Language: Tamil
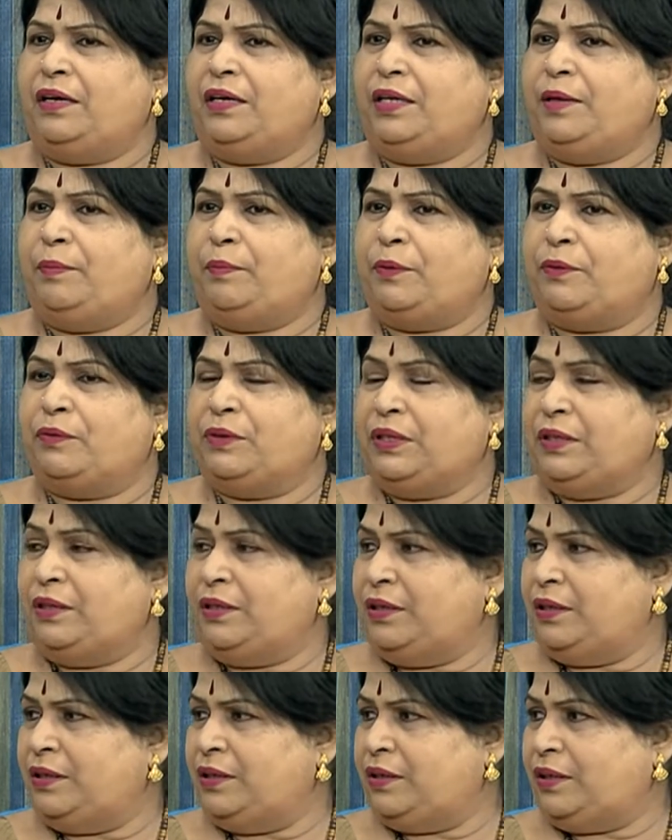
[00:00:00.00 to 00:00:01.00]
இப்போ வந்து
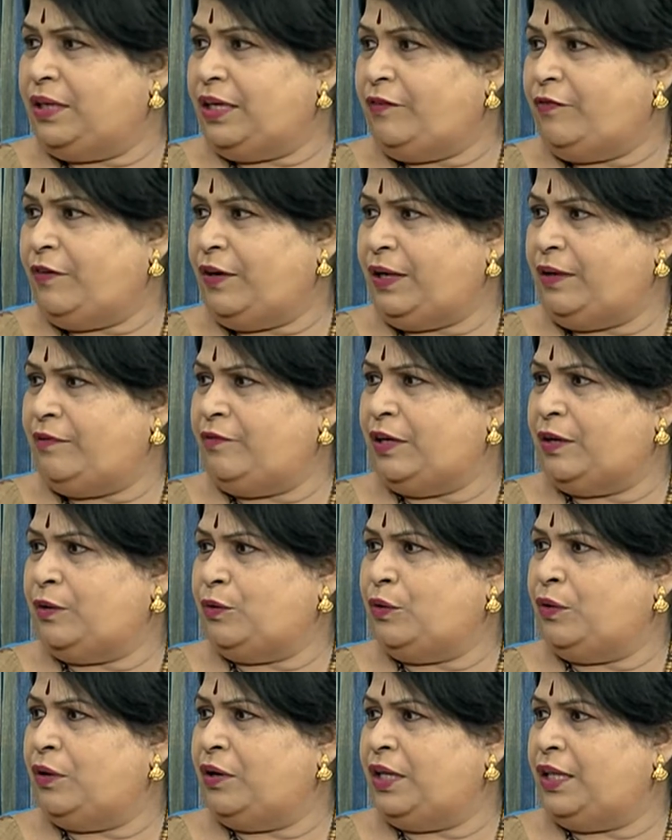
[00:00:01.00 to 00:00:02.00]
டைஃபாய்டு
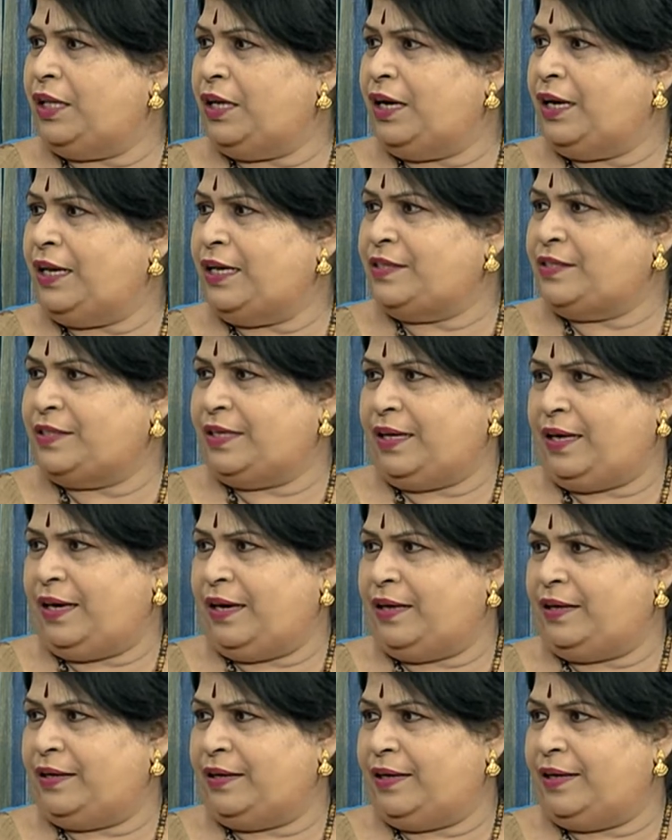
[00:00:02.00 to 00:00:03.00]
வரும் அதனால்
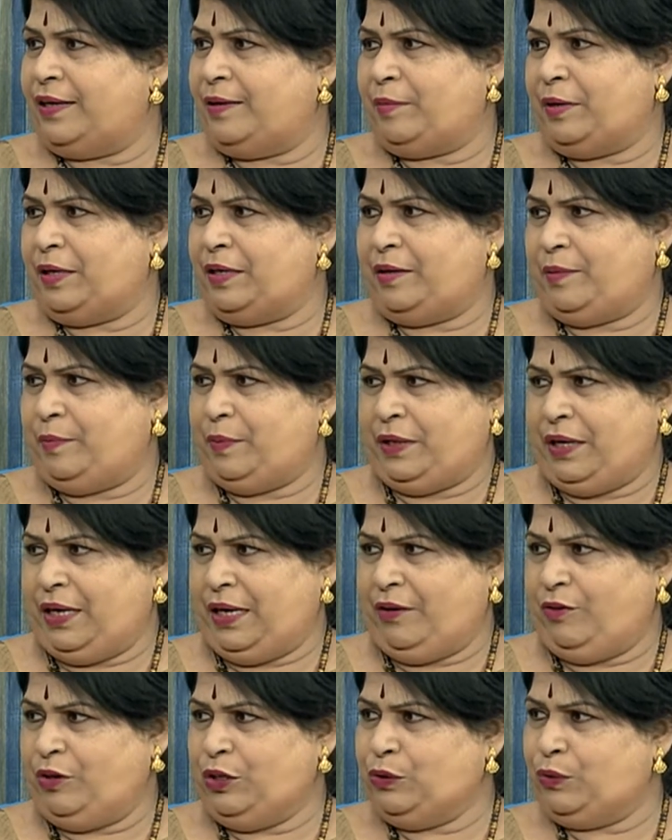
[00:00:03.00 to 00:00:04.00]
எச்சரிக்கையாக இருங்க அப்படின்னு இப்போ
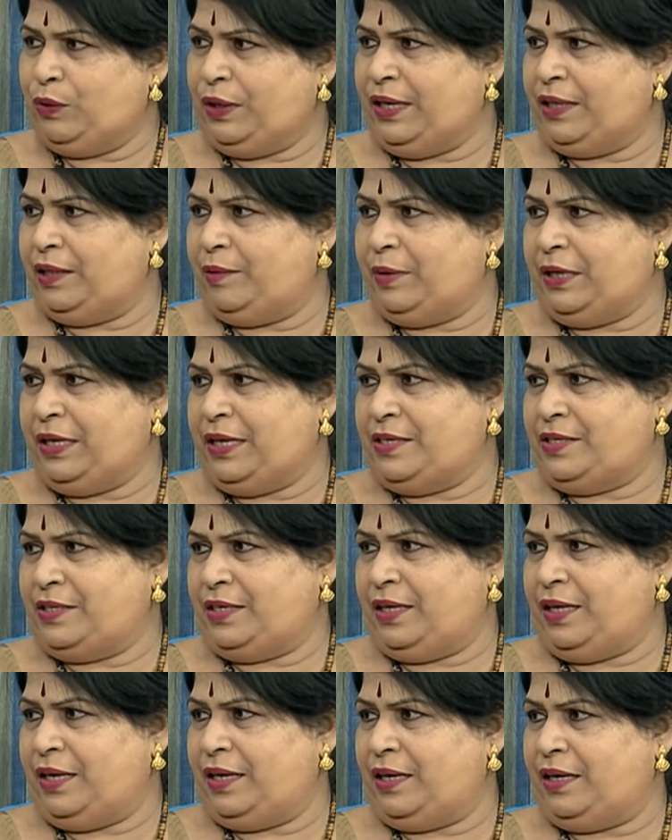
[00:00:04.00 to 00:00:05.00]
நலவழித்துறை அந்த மாதிரி
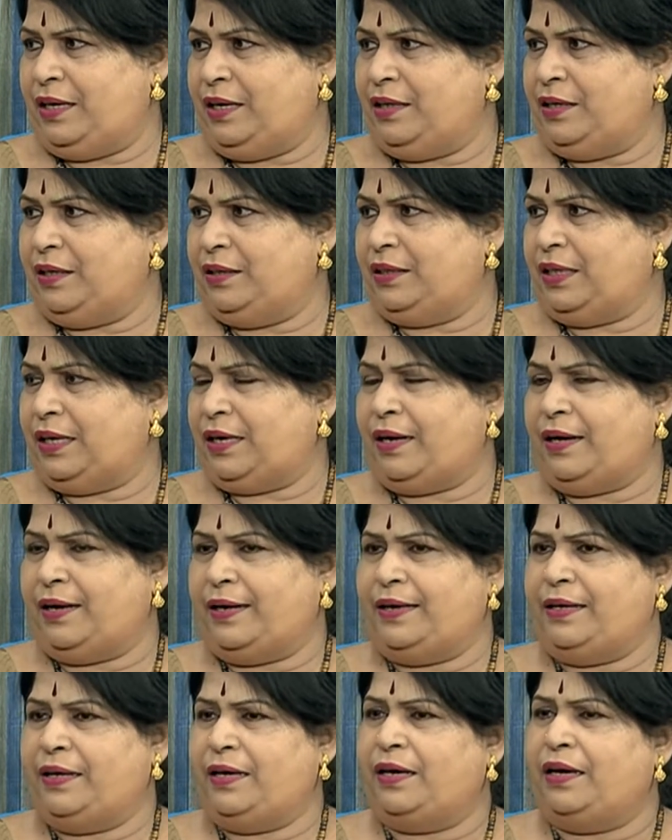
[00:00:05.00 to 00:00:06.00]
எச்சரிக்கைகள்லாம்
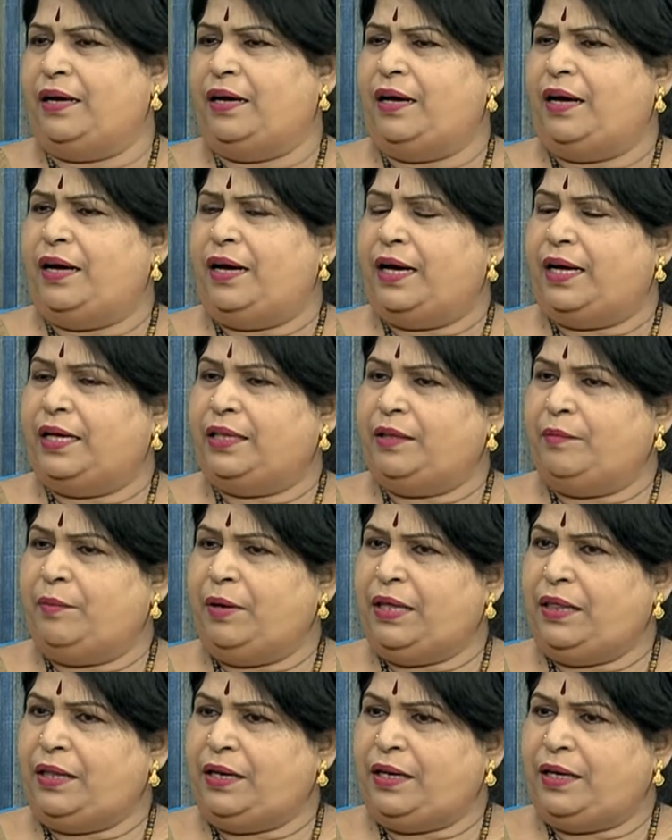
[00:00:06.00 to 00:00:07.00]
தர்றாங்க இல்லையா அந்த
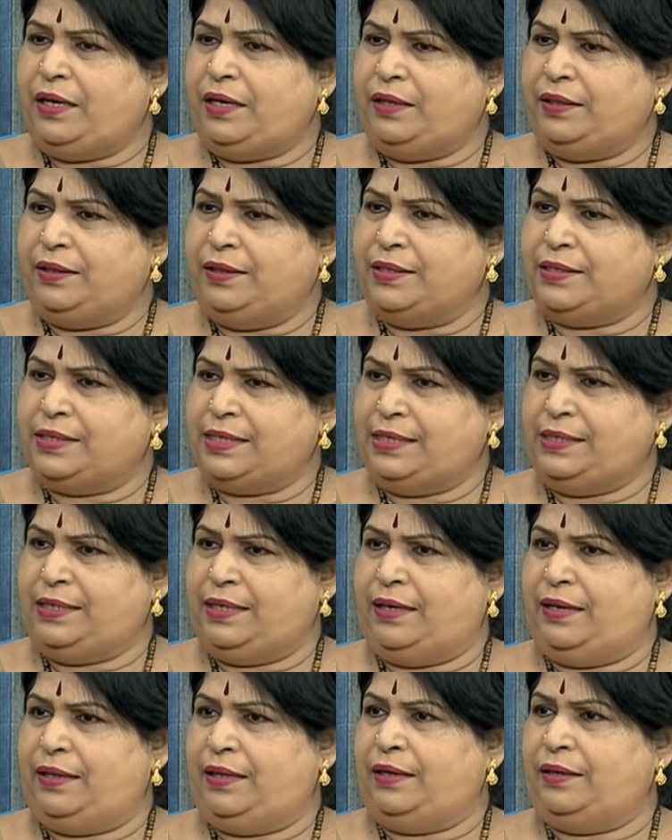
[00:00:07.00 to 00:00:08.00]
மாதிரி இந்த
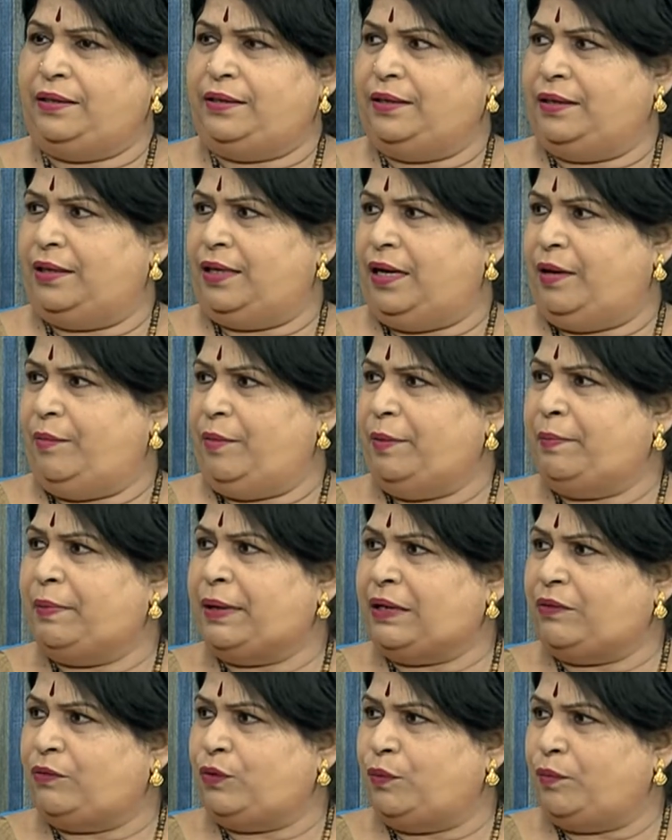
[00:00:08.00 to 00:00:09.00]
சீசனில் தான் இந்த கிருமி
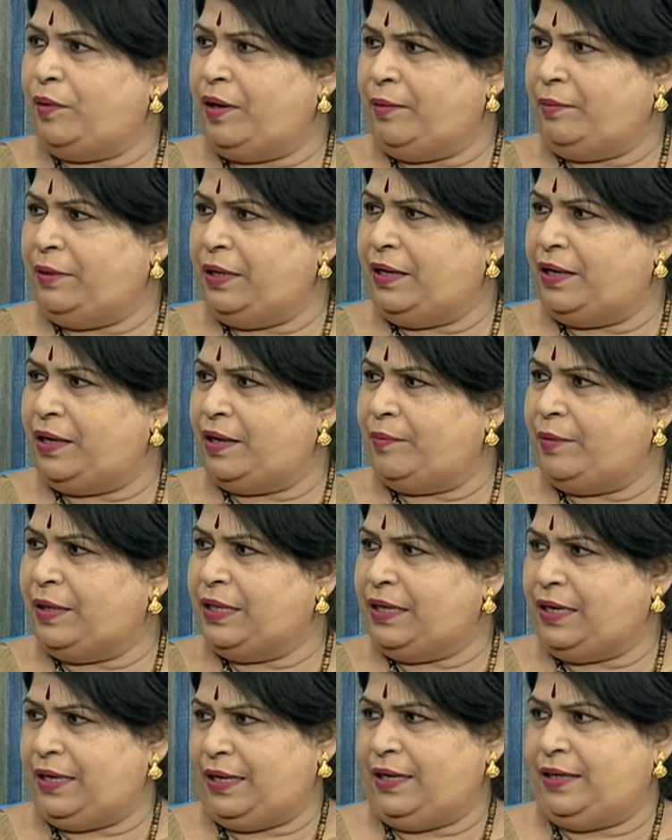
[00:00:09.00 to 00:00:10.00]
பரவும் அப்படின்ற
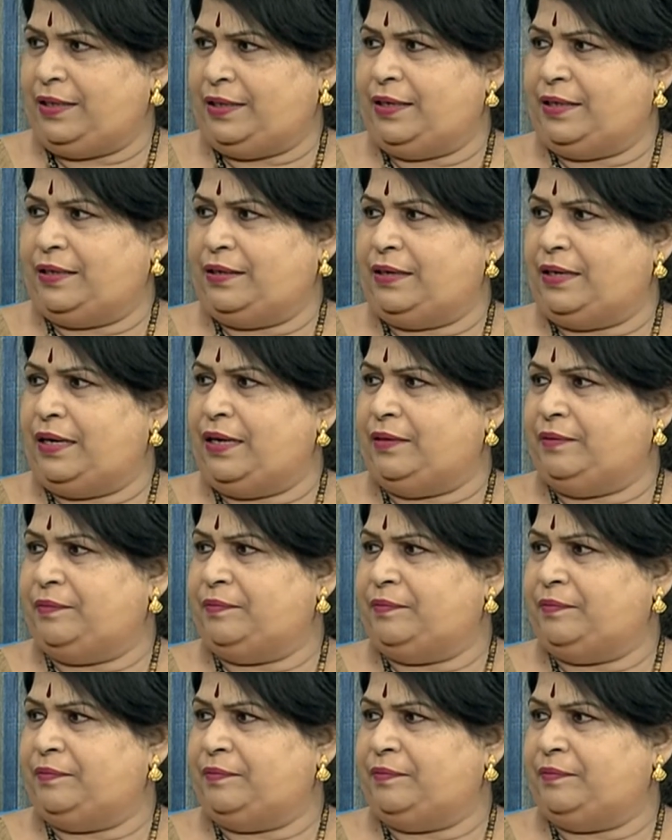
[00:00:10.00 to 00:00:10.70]
மாதிரியெல்லாம் இருக்குங்களா